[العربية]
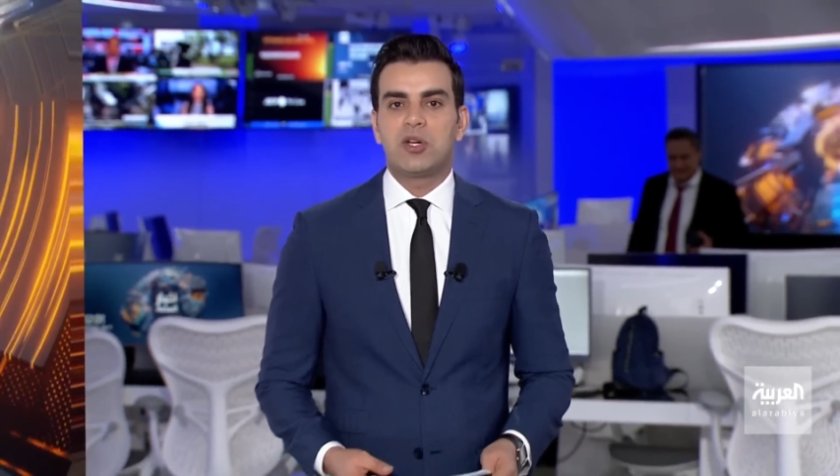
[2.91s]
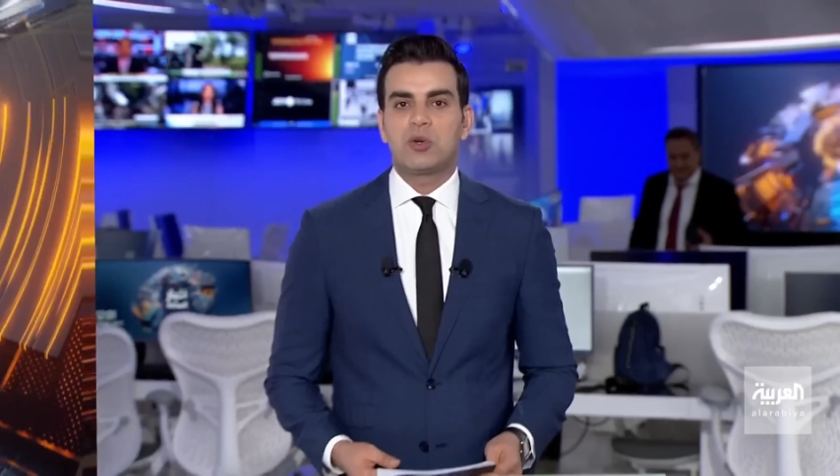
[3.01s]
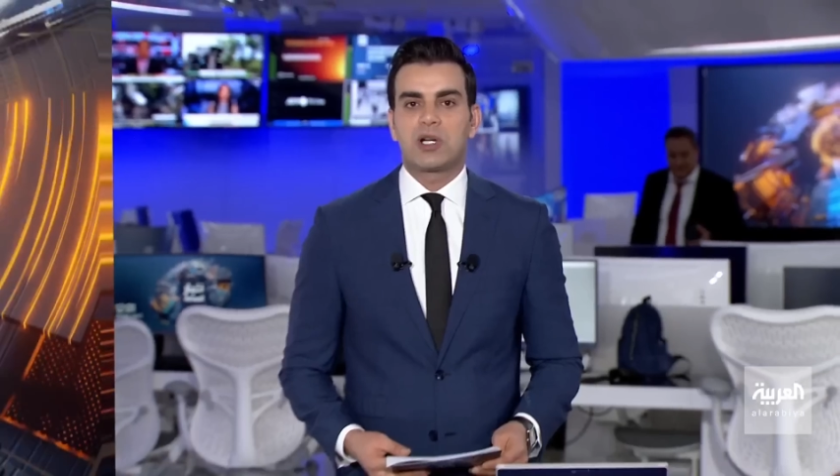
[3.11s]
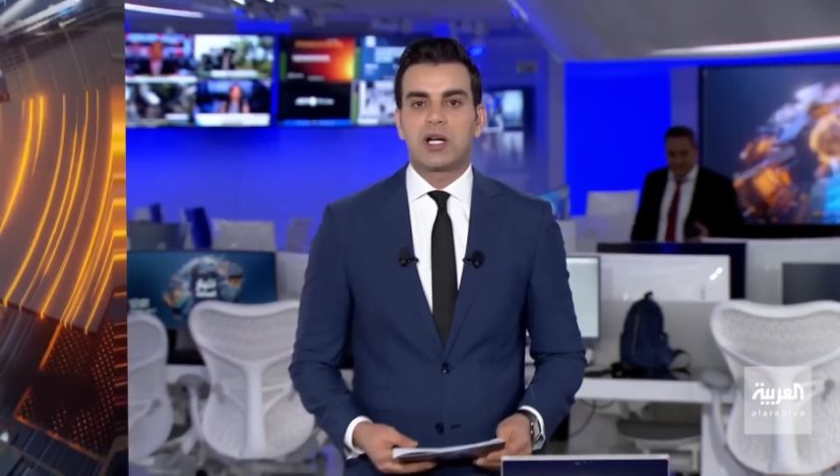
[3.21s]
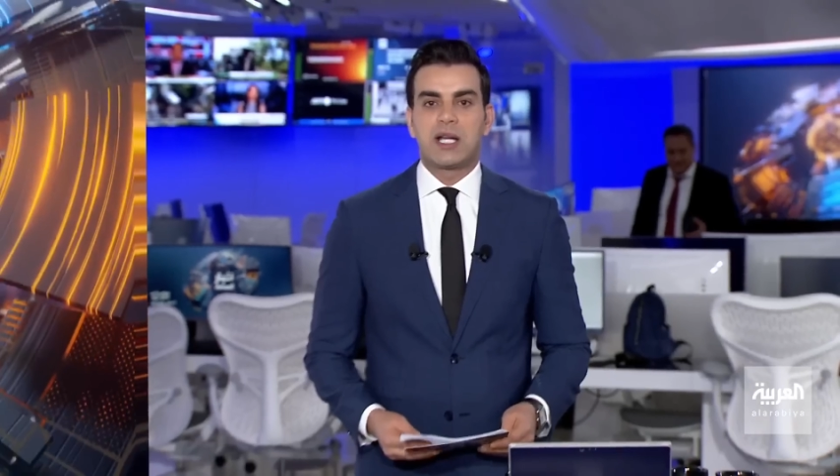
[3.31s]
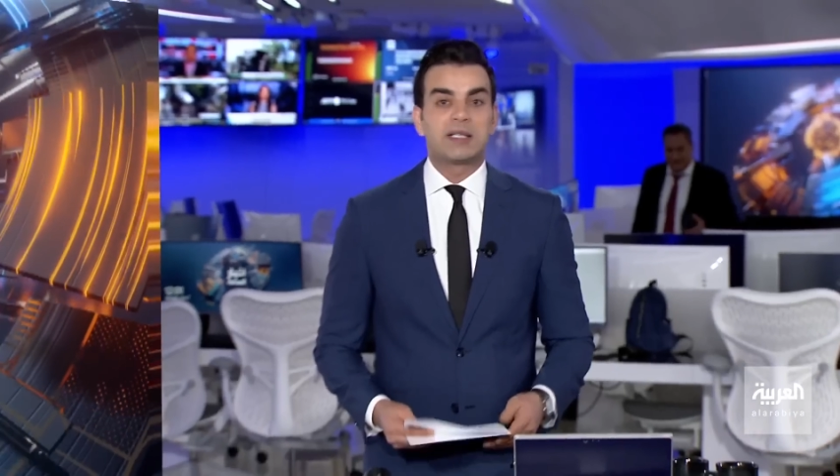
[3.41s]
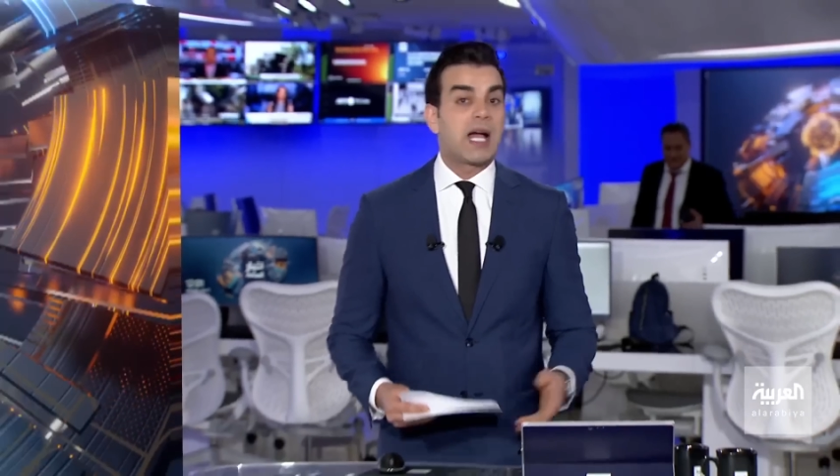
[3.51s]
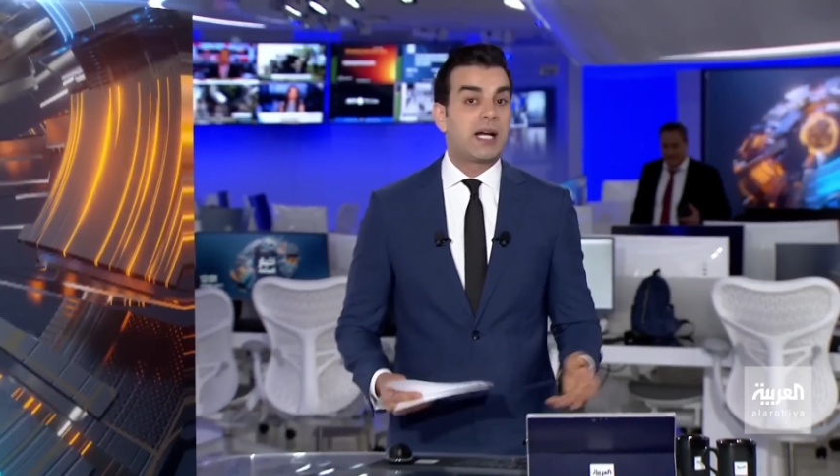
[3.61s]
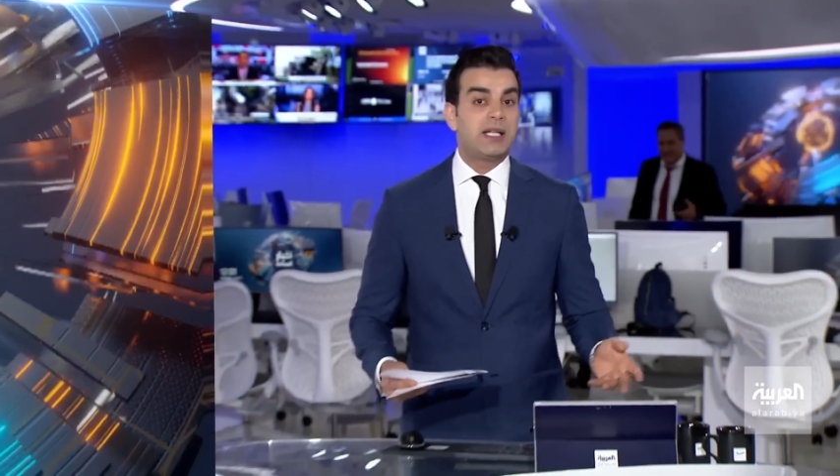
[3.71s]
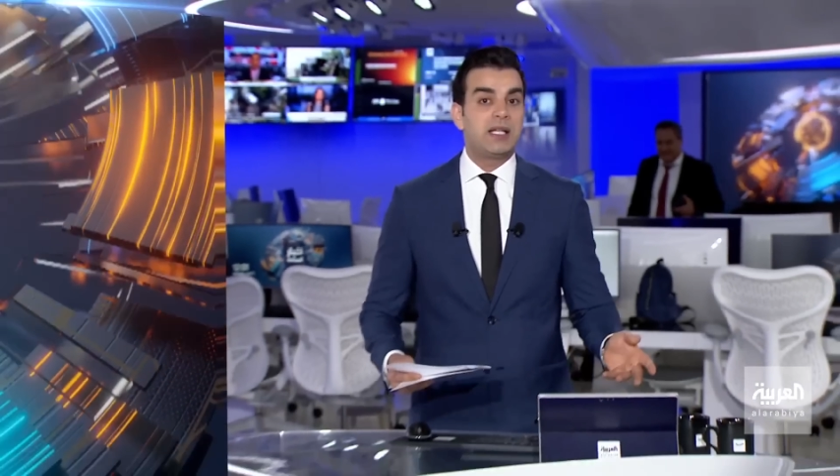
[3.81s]
في أوكرانيا
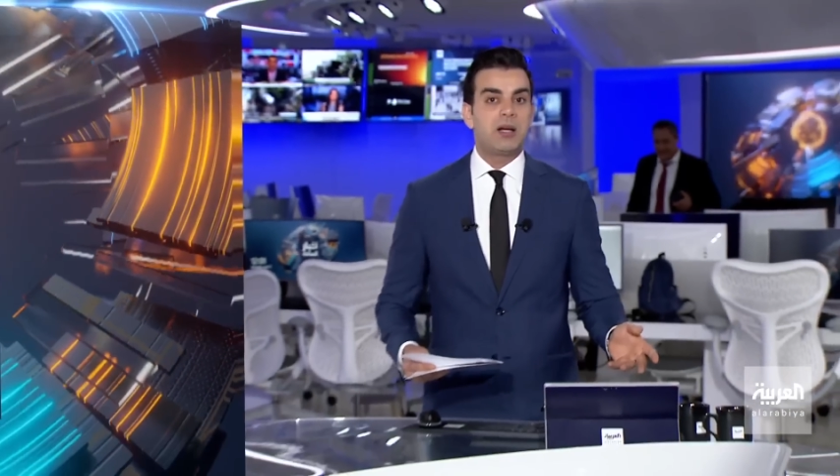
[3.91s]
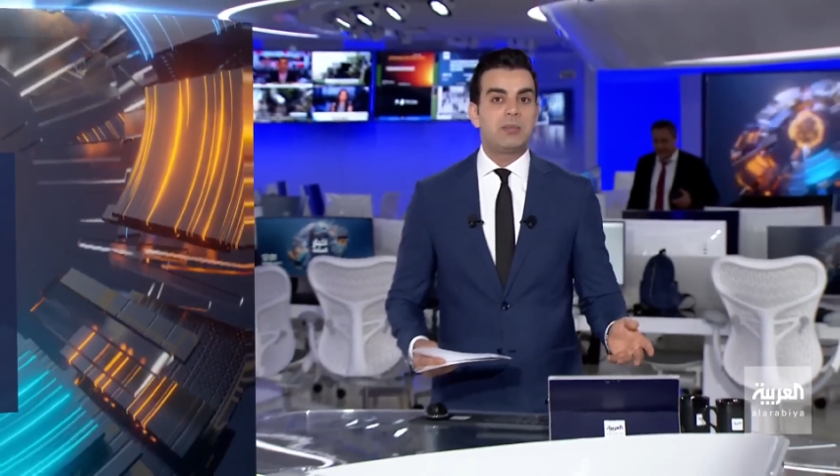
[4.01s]
تحرير